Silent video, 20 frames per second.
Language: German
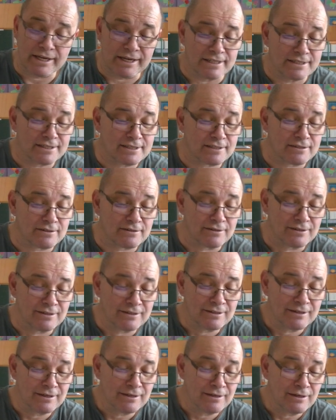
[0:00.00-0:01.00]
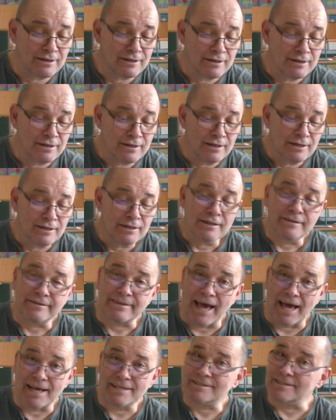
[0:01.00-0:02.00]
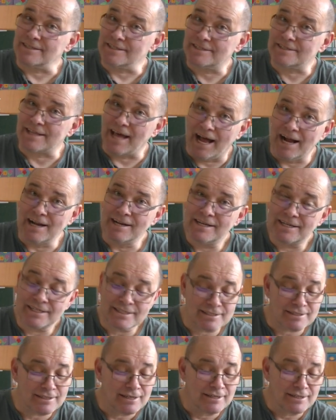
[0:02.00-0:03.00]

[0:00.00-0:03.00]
ist. Das ist alles